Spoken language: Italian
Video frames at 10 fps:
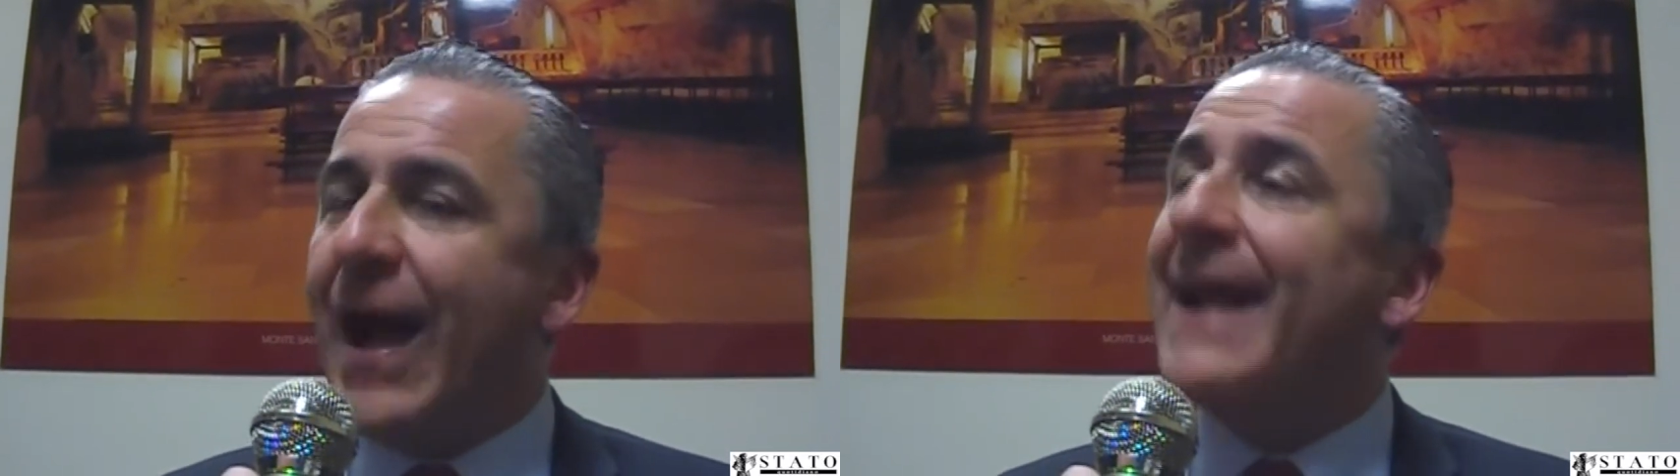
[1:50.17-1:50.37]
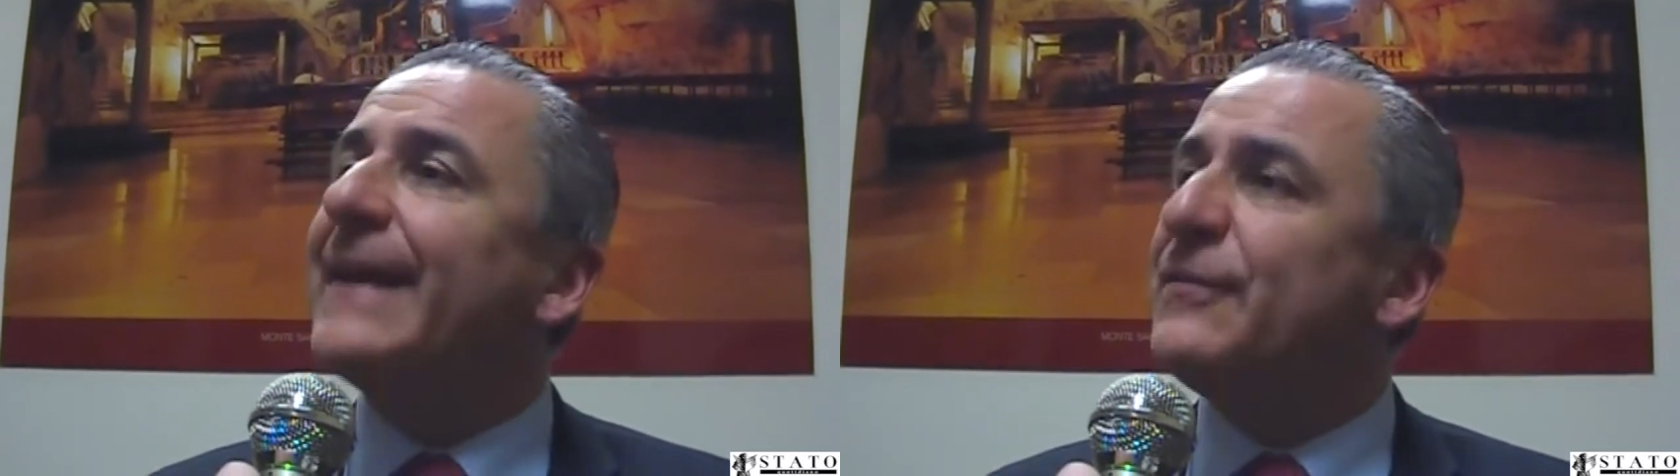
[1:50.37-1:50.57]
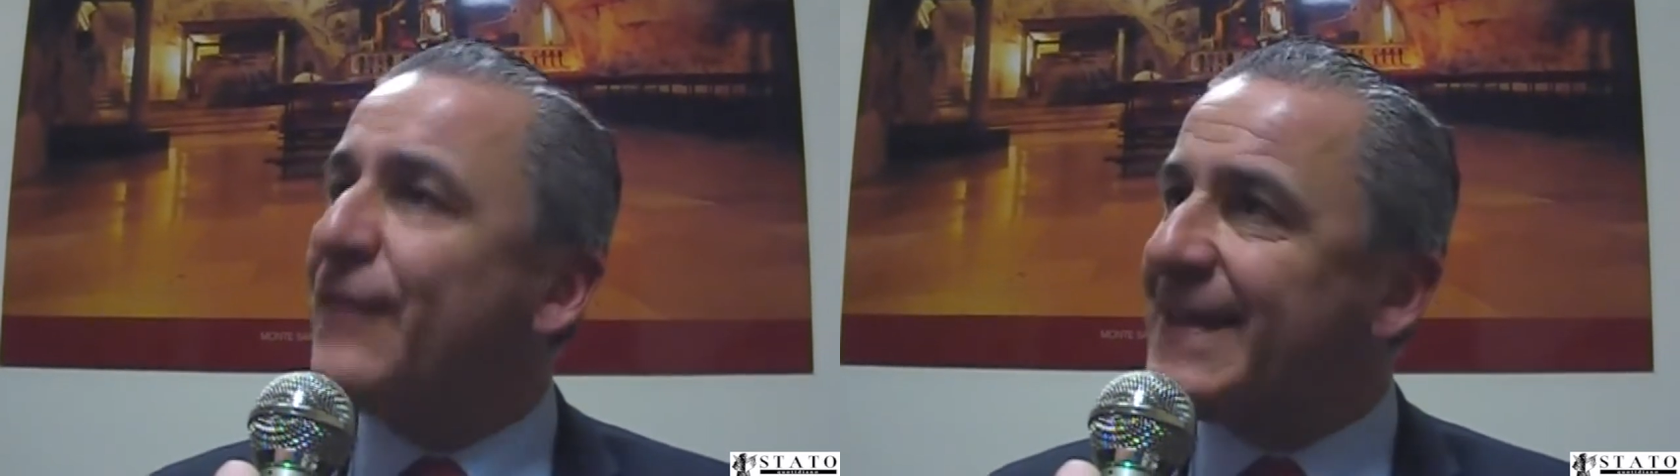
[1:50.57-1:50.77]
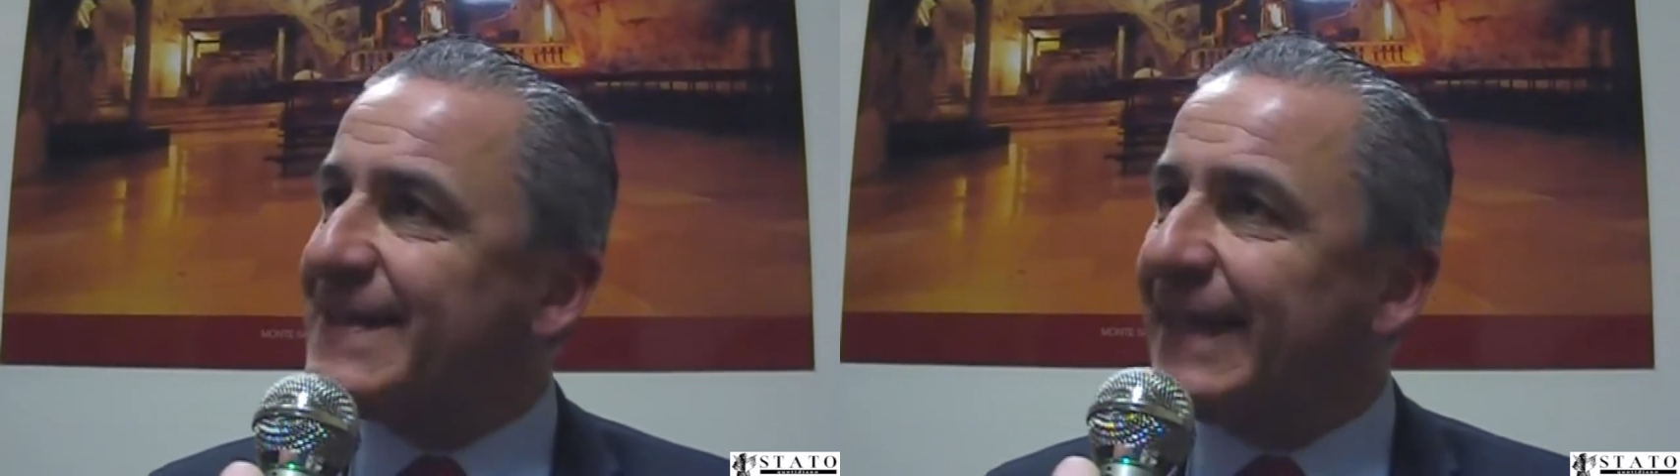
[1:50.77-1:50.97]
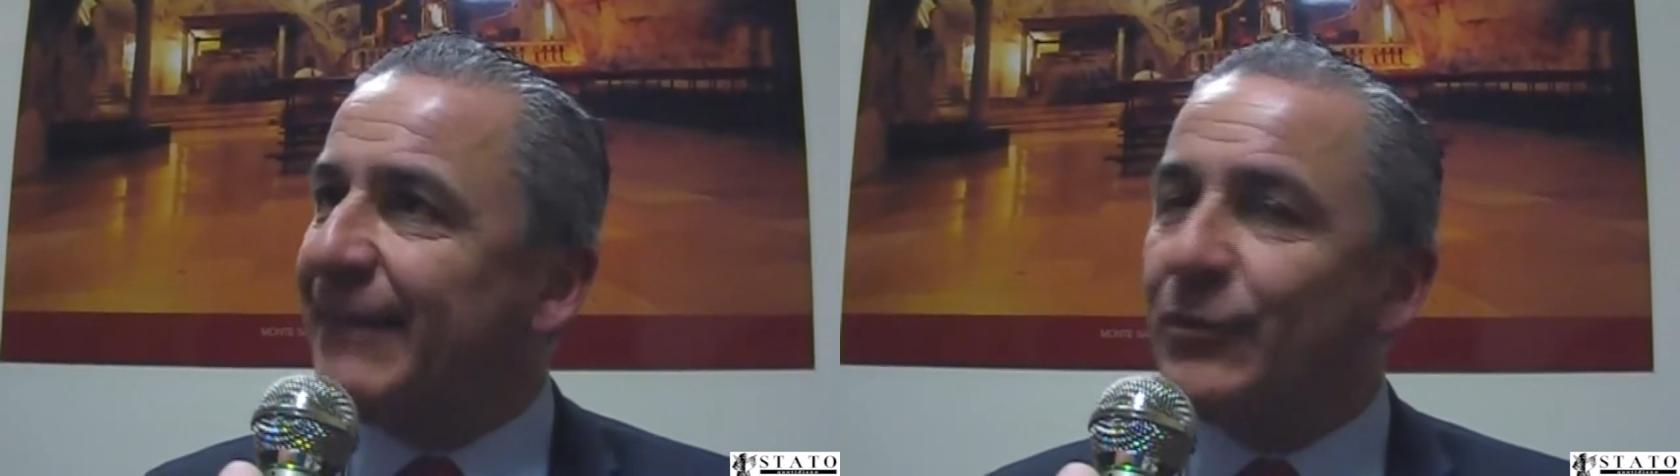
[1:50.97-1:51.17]
anche di
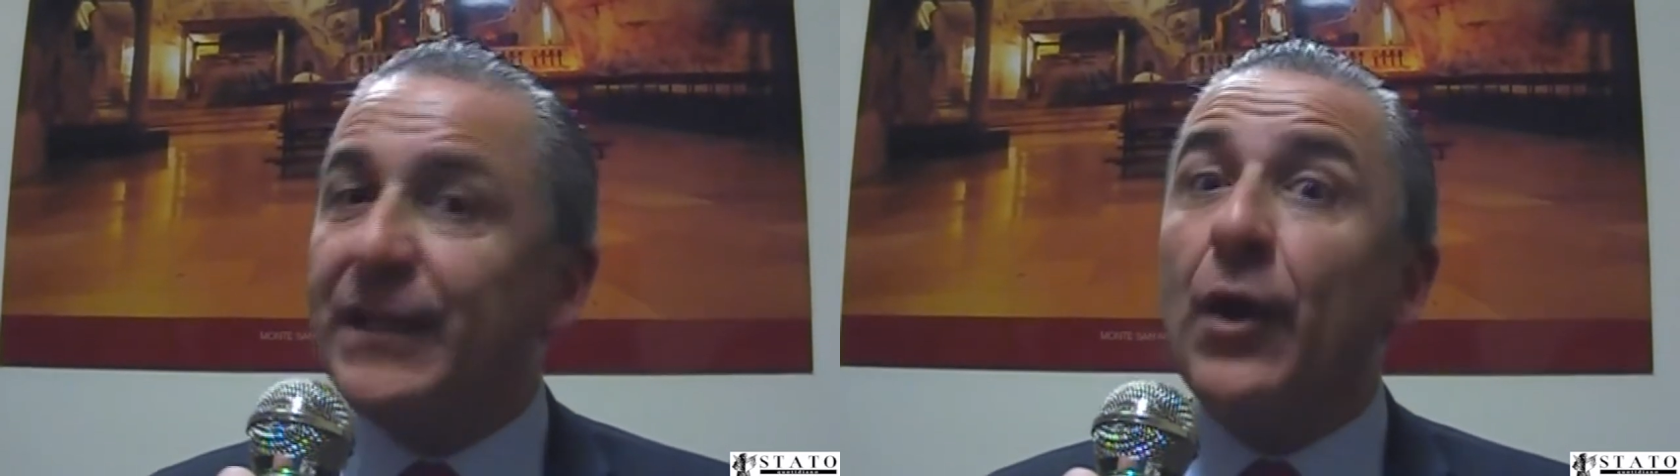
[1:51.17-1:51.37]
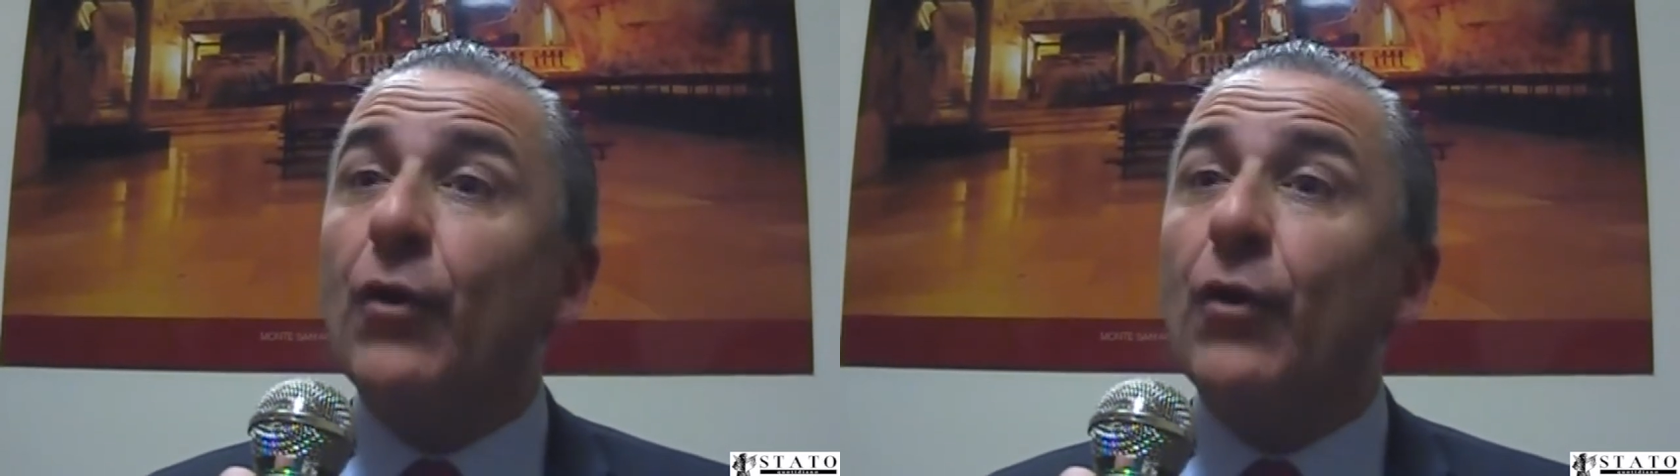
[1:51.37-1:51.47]
festa devo dire,